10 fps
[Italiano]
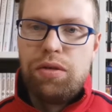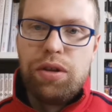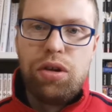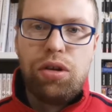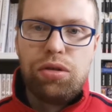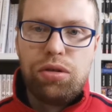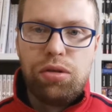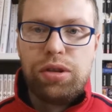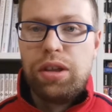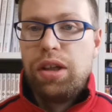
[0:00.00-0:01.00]
vi ricordo
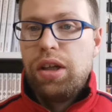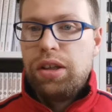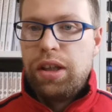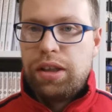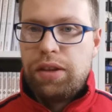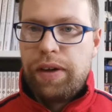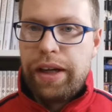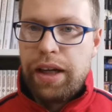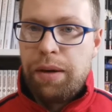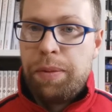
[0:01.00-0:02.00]
inoltre di
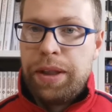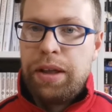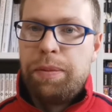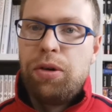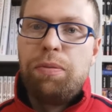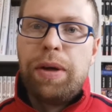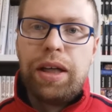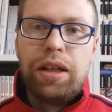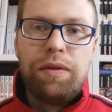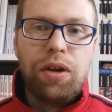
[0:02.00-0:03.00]
attivare la campanella per non
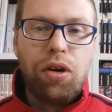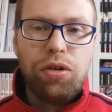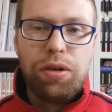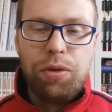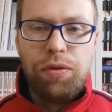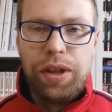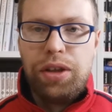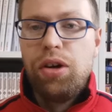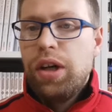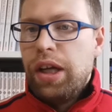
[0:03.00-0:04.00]
perdervi ogni mio
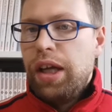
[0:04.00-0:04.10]
video